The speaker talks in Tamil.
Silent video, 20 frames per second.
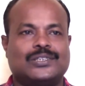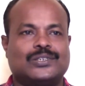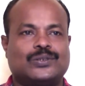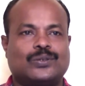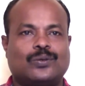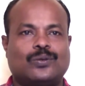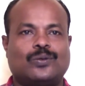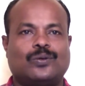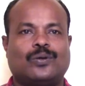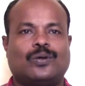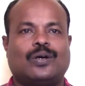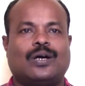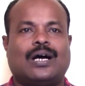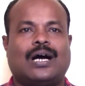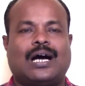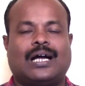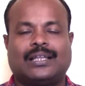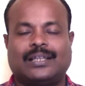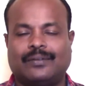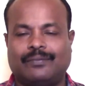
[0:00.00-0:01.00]
ஸோ
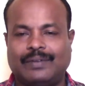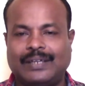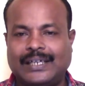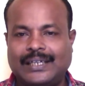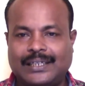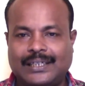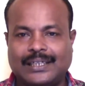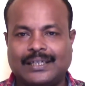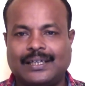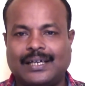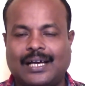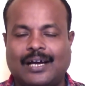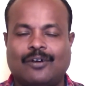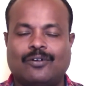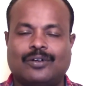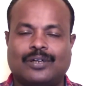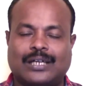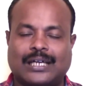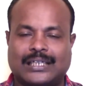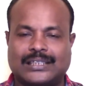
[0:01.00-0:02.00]
அந்த வீட்டை
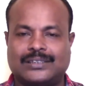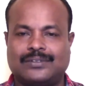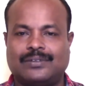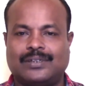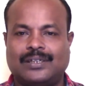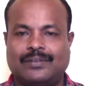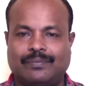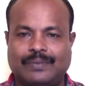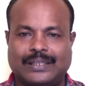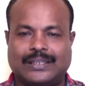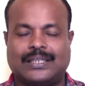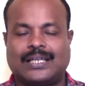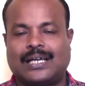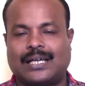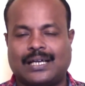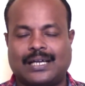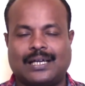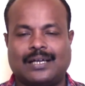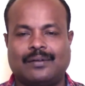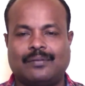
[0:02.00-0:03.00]
அவர் கடைசி வரையும்
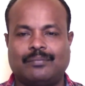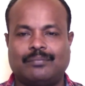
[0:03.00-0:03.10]
விற்றாரா